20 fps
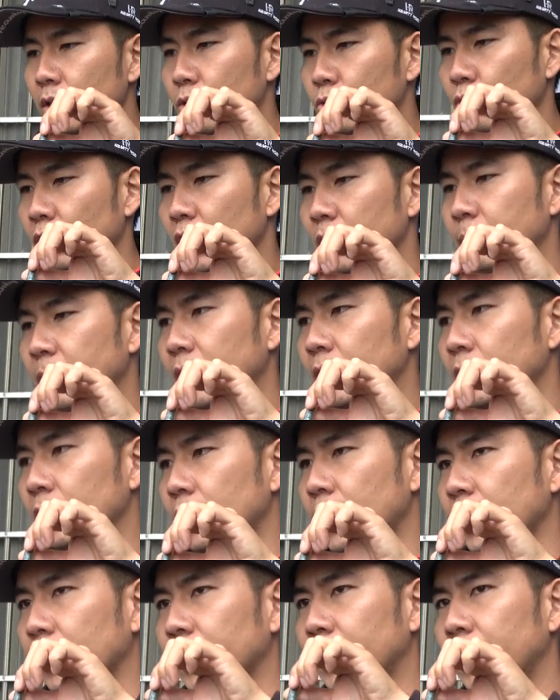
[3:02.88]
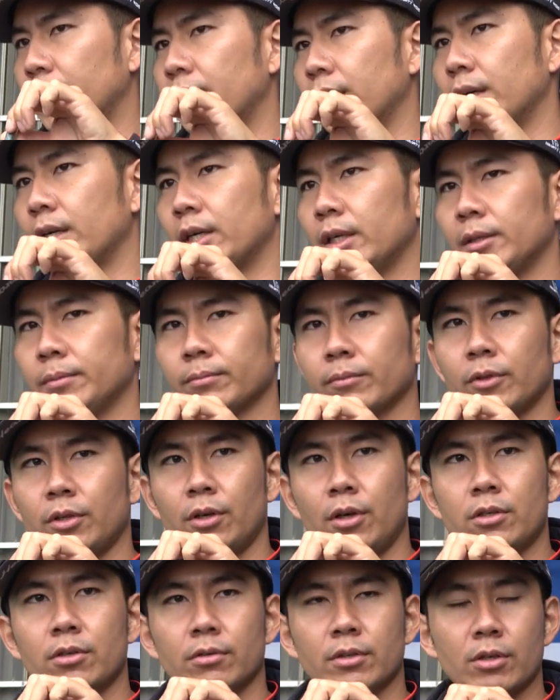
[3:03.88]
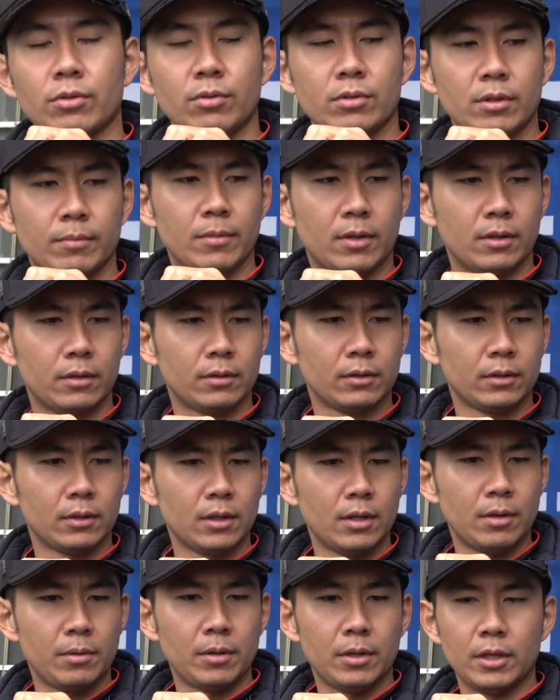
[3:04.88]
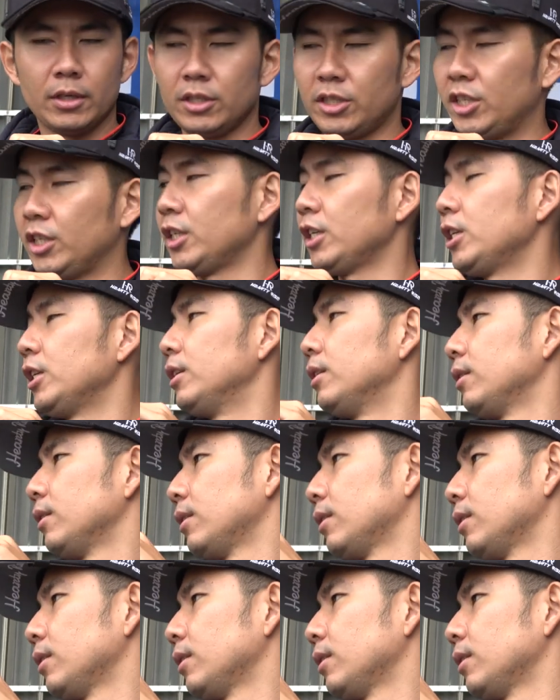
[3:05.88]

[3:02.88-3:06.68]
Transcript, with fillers: 水里面的那个有一种叫做什么？蜥蜴，